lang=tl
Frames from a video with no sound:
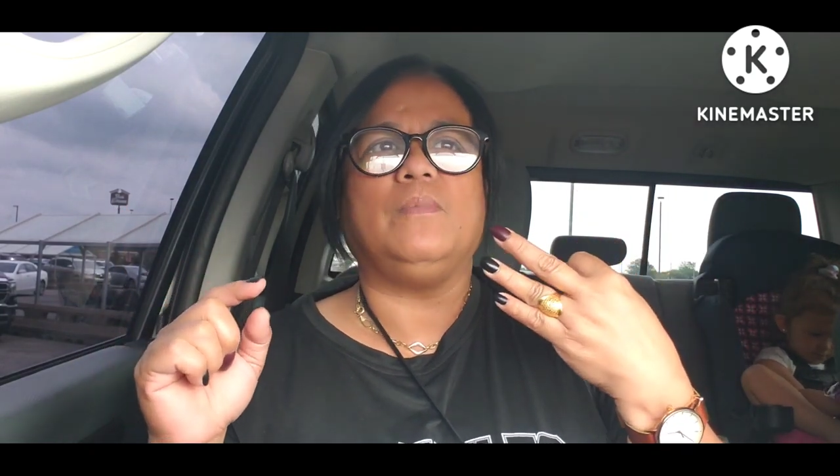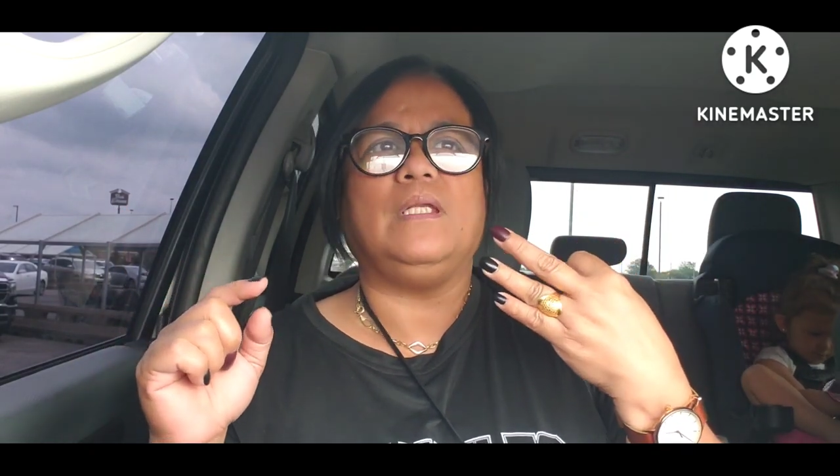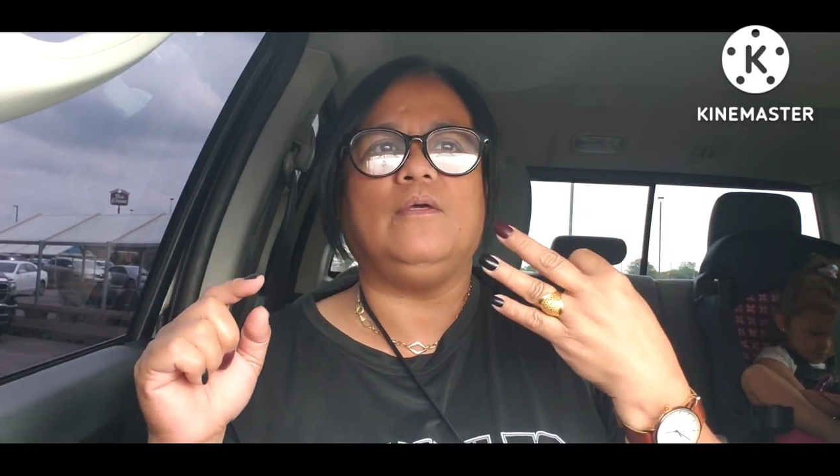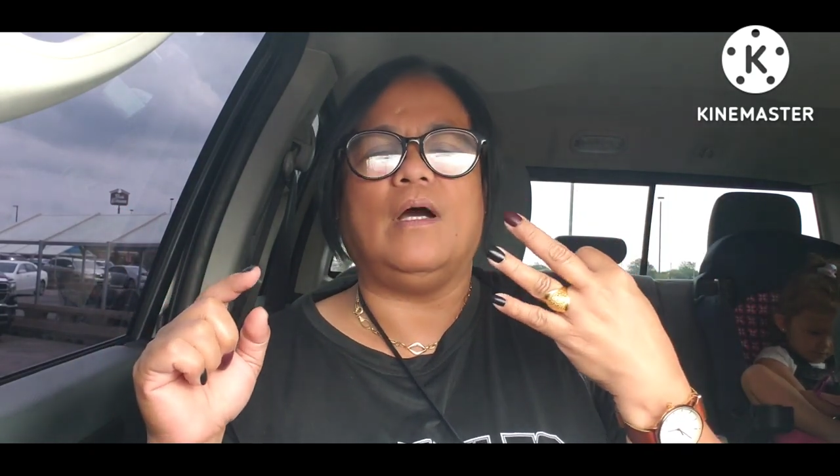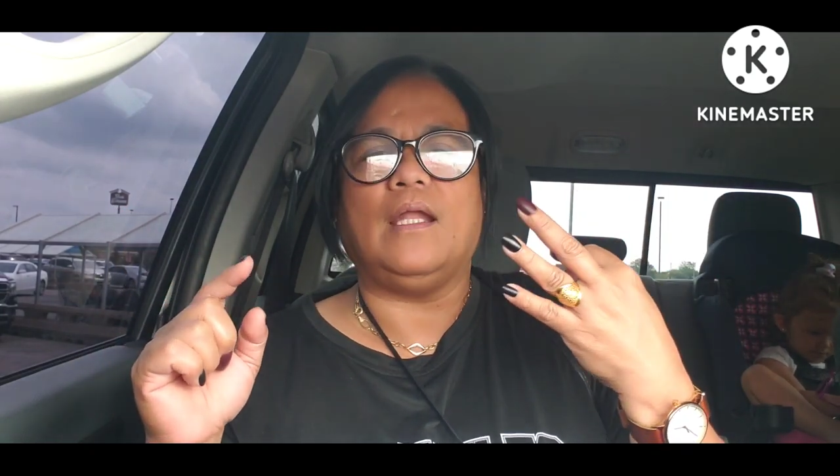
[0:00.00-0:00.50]

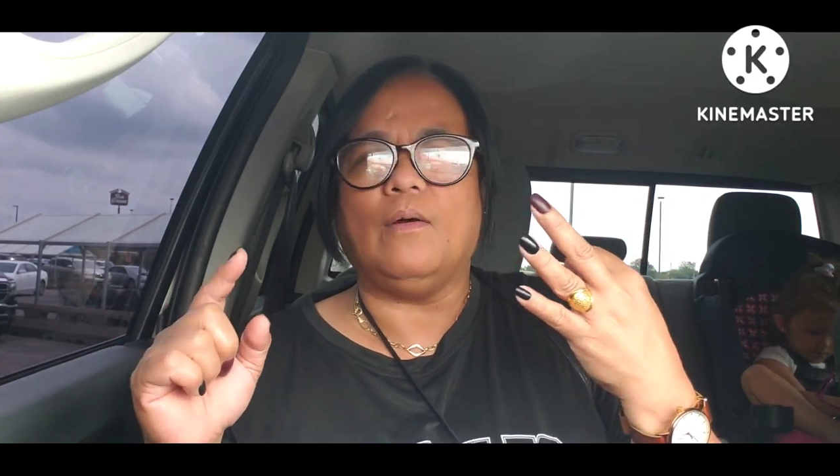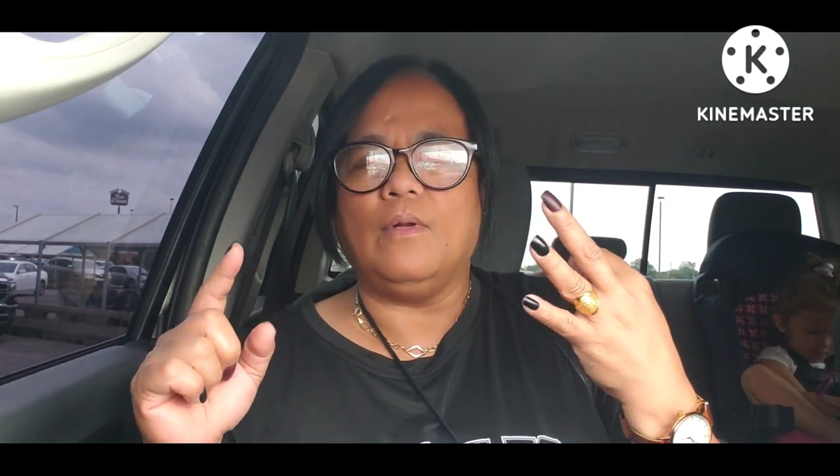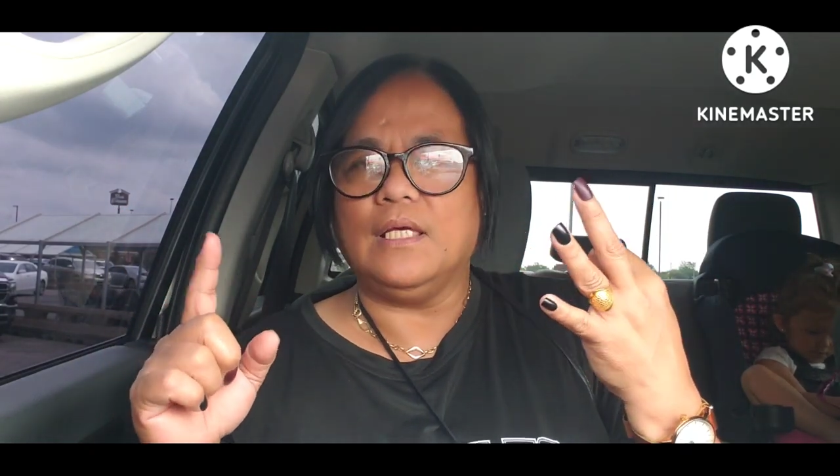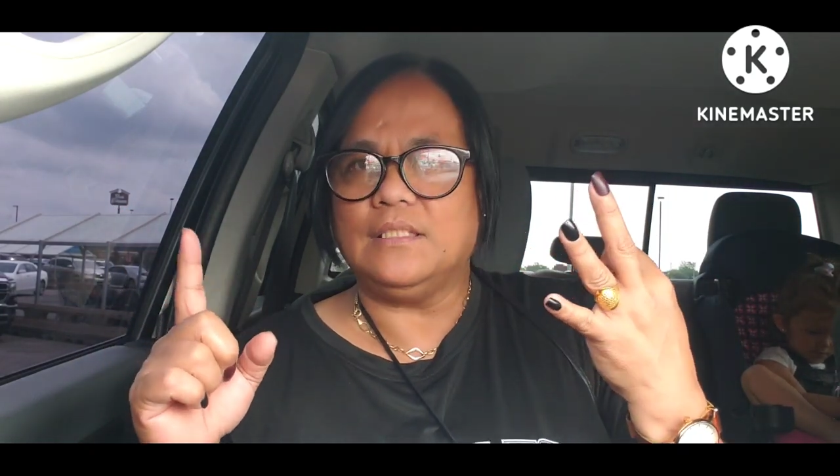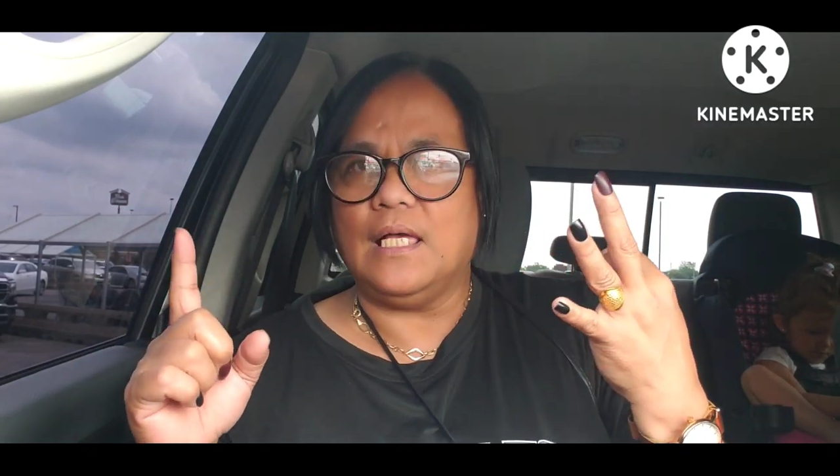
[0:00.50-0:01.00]
bumili yung anak
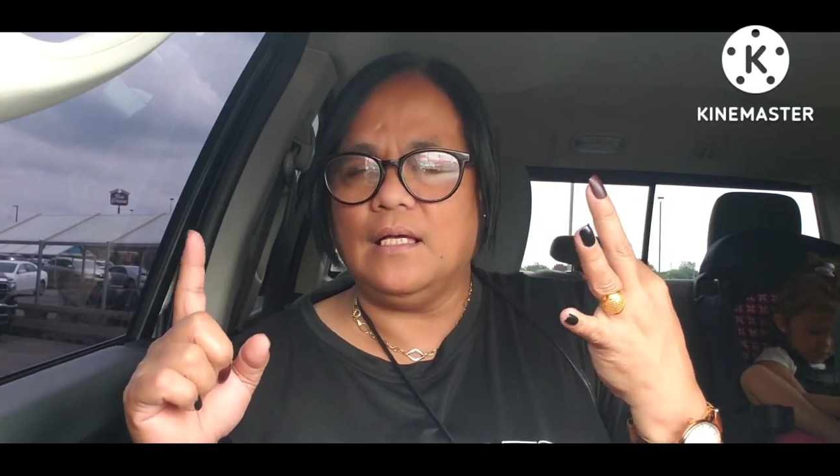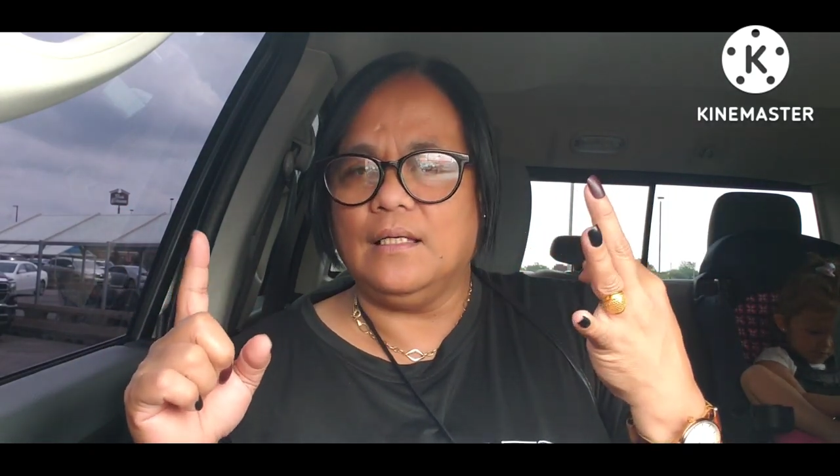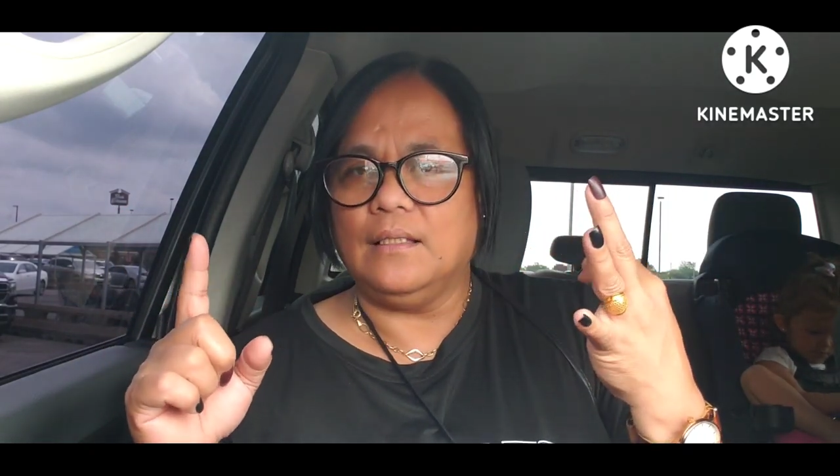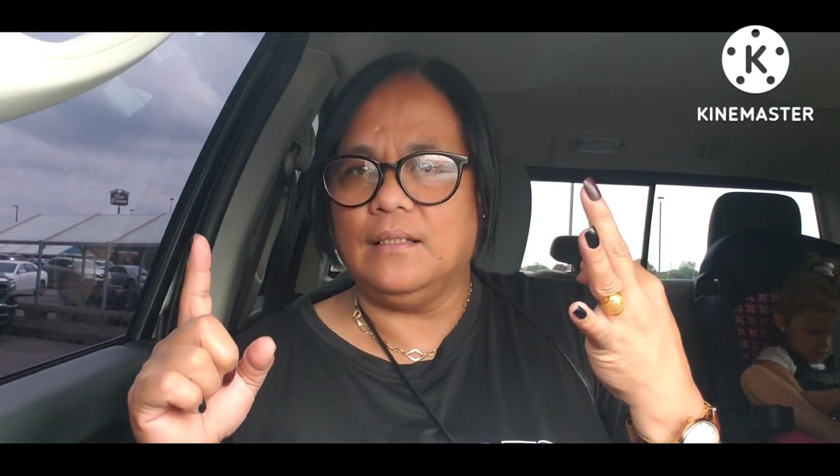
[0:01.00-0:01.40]
ko ng isang